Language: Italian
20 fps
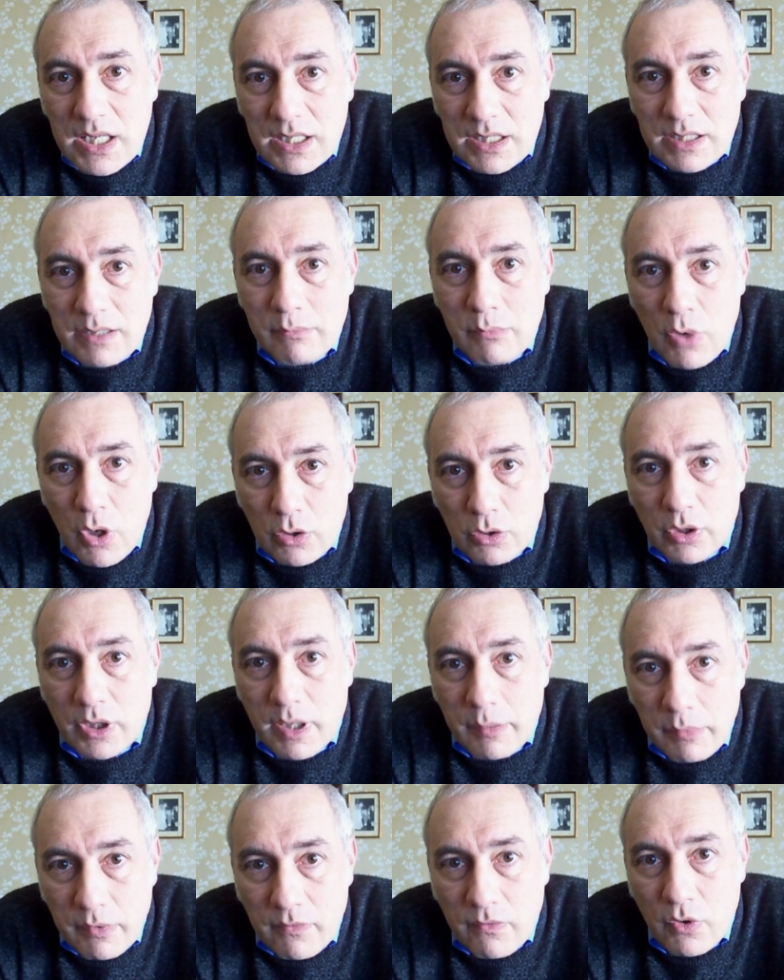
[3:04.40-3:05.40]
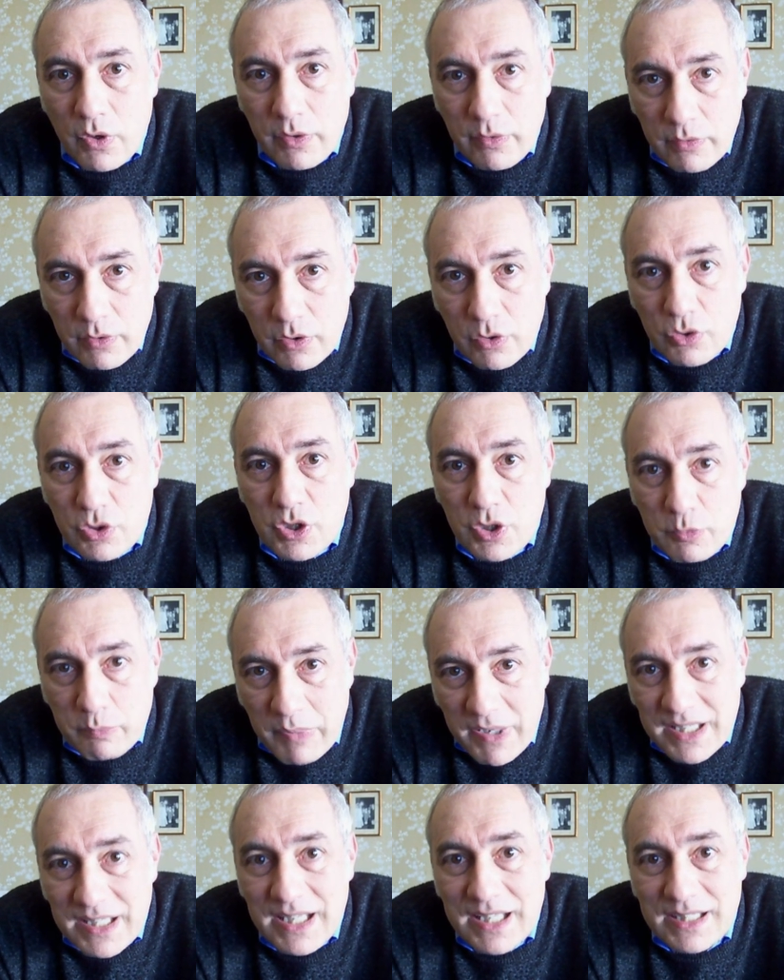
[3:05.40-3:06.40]
in modo che voi così
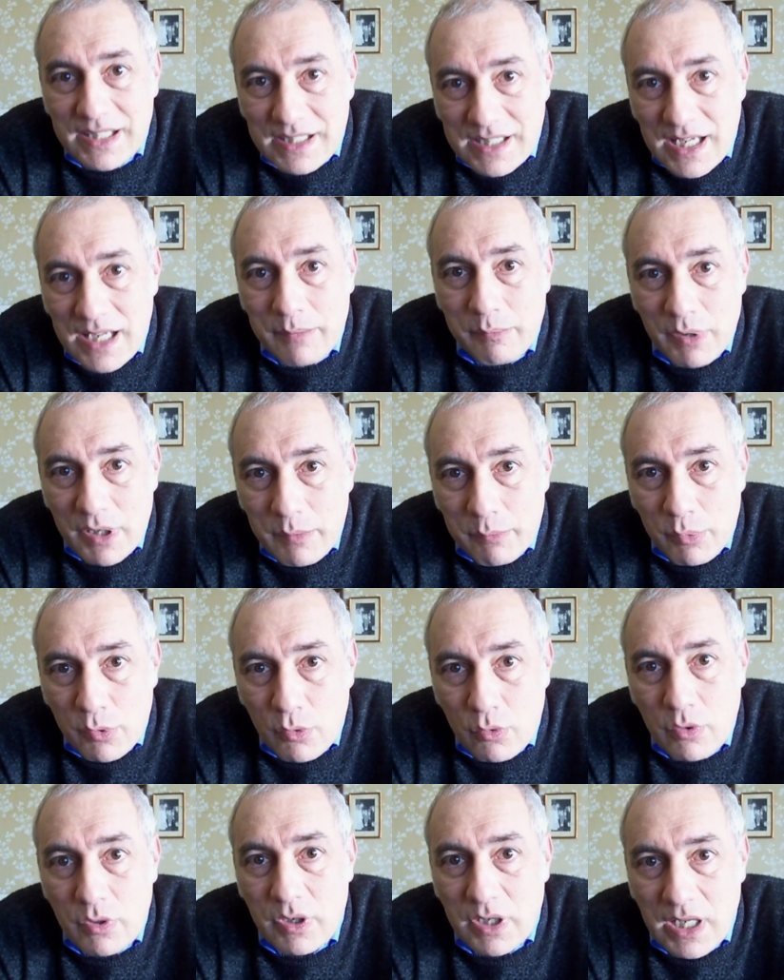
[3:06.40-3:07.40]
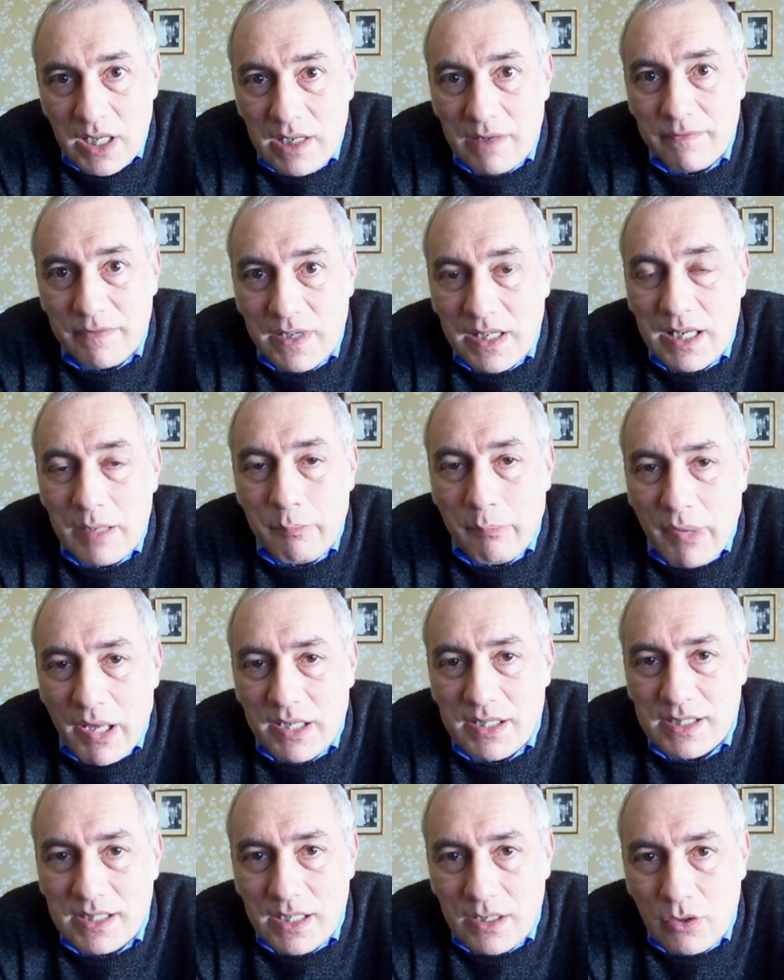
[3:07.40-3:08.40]
spendete sempre di più e alla fine
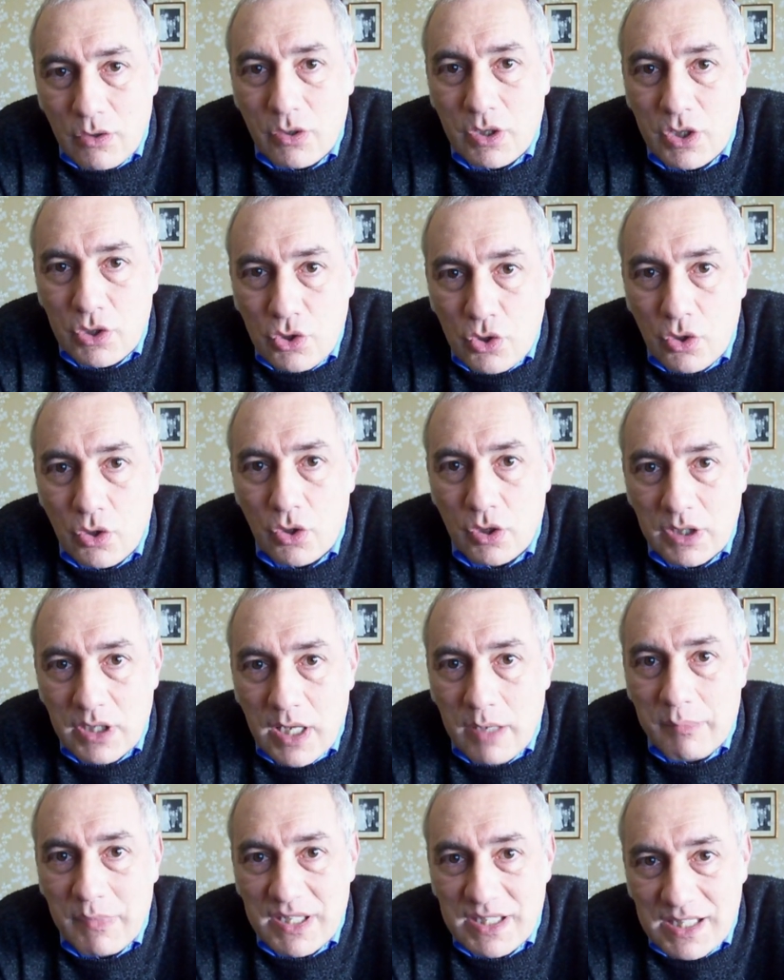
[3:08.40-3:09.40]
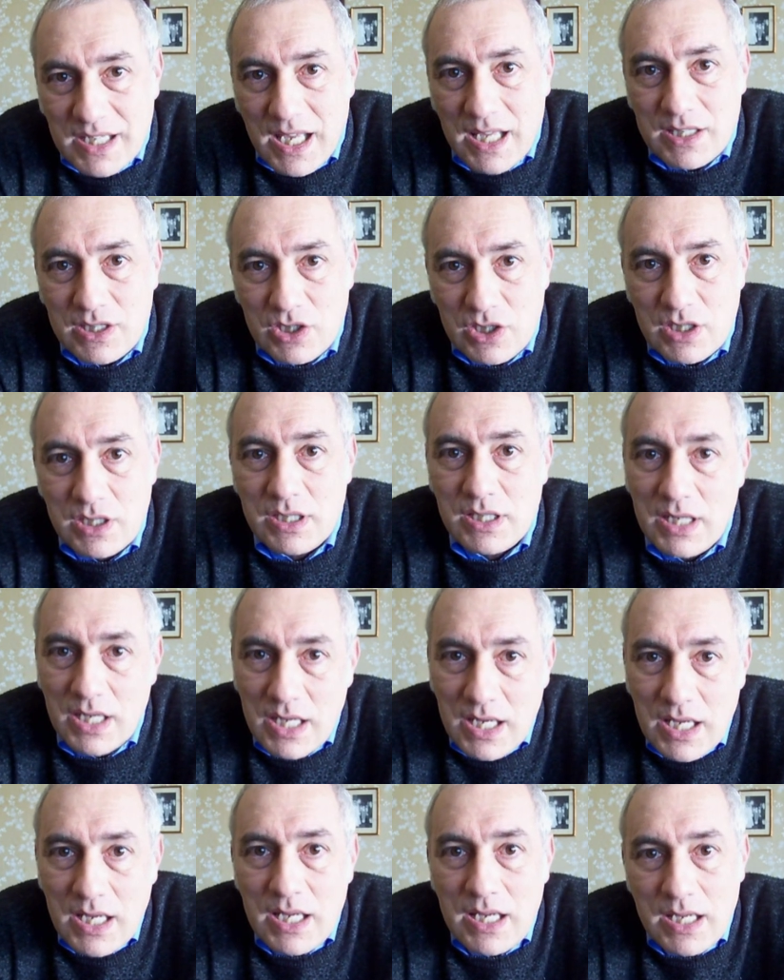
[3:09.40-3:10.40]
passano i giorni, i messaggi
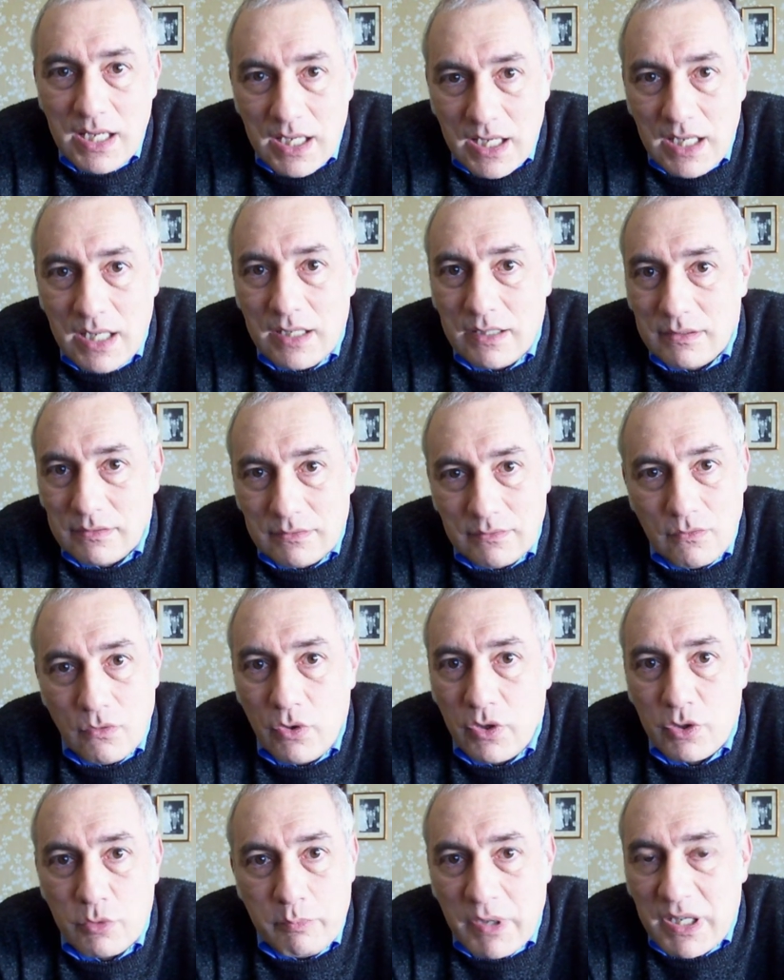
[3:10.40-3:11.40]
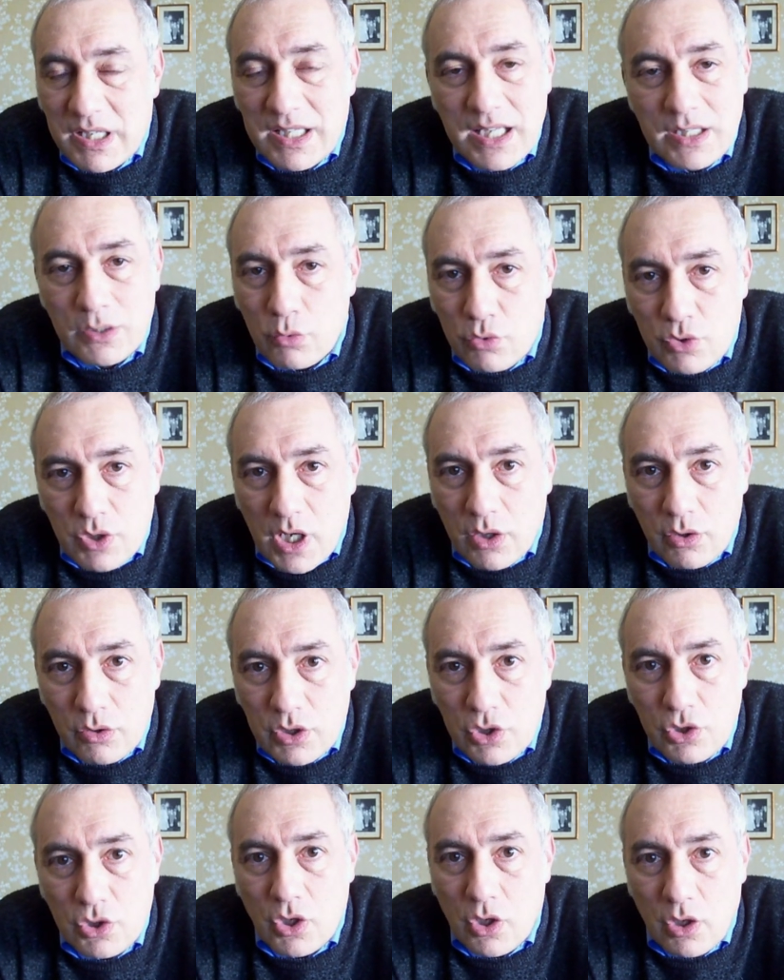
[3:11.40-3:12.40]
e voi spendete un sacco di
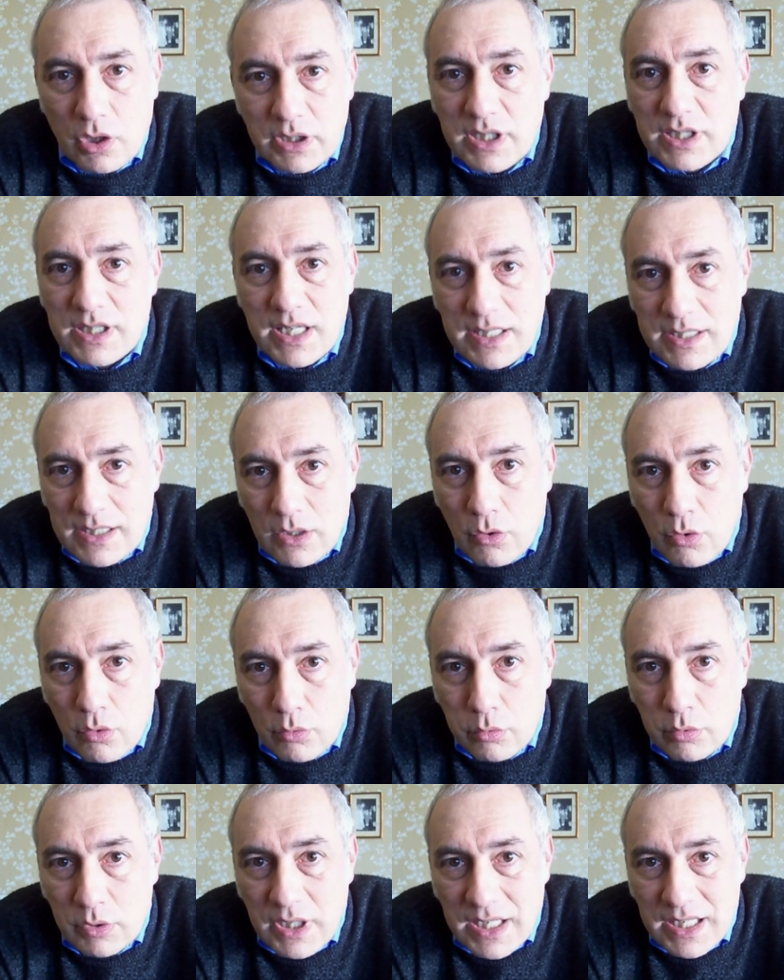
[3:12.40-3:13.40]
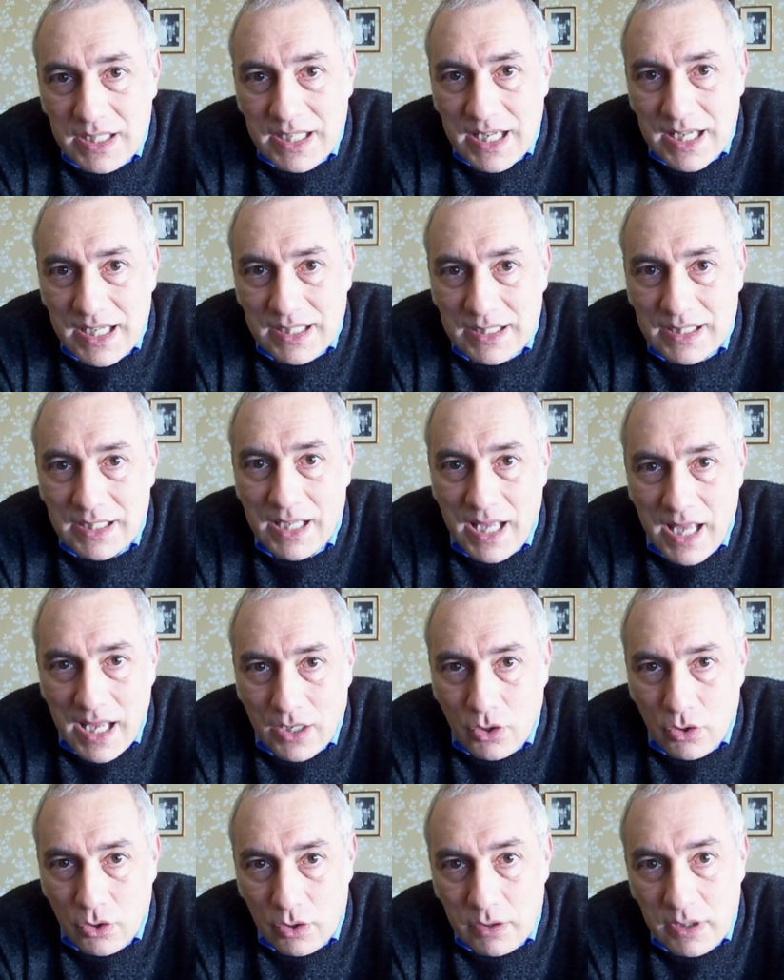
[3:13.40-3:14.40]
soldi senza concludere niente.
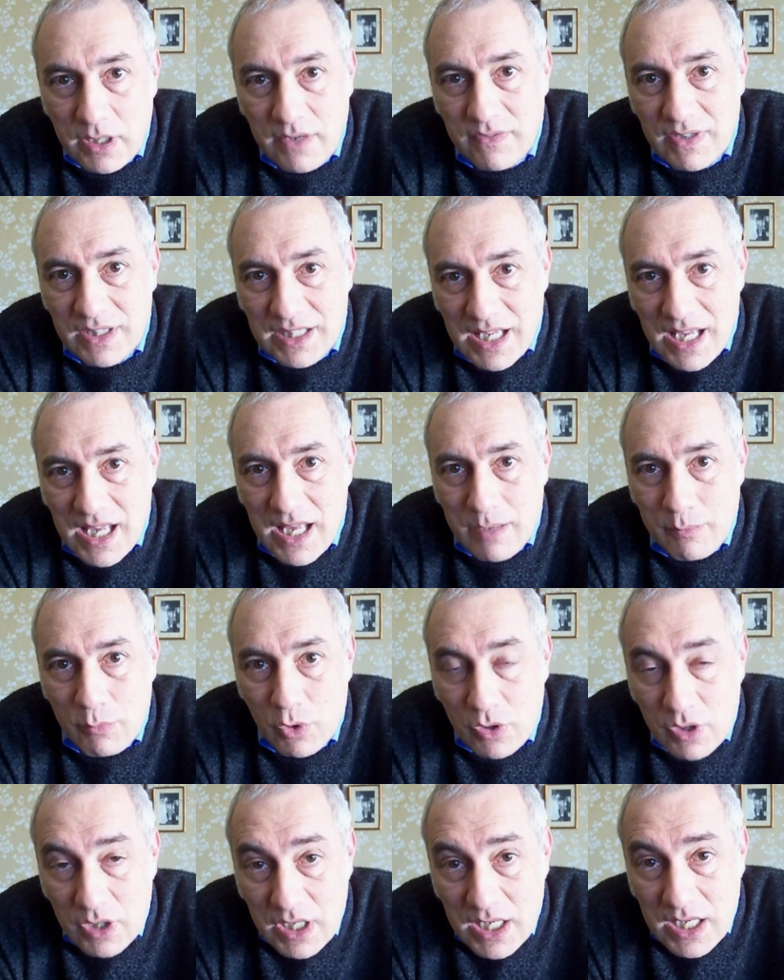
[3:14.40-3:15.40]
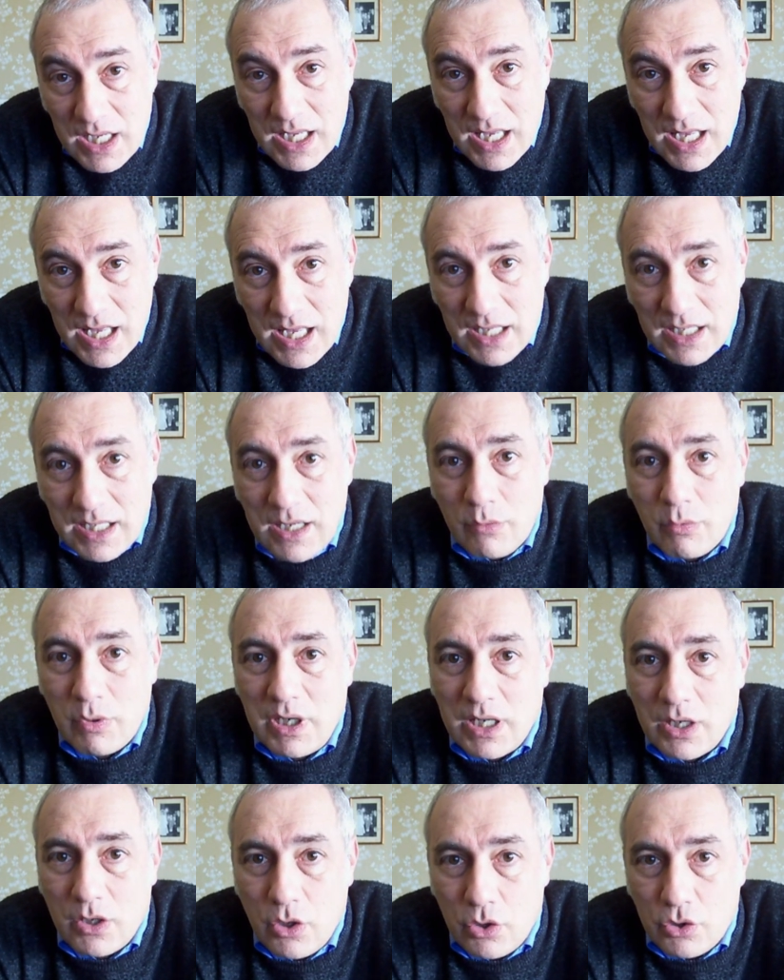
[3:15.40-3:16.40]
Ecco, evitiamo anche
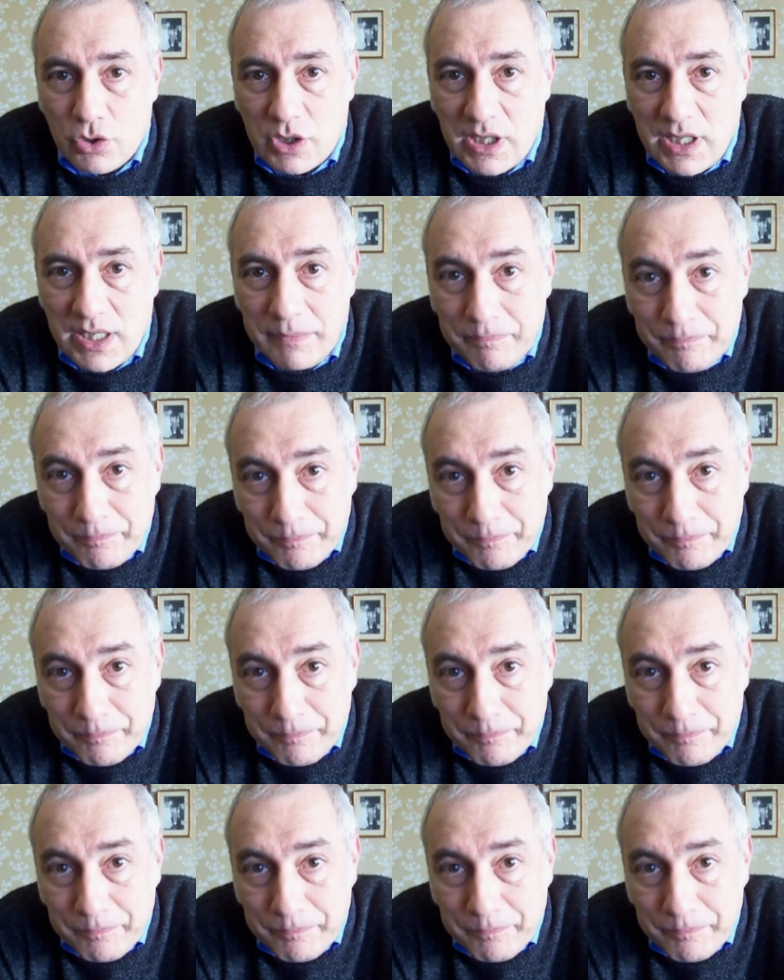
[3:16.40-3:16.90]
quelle cose lì.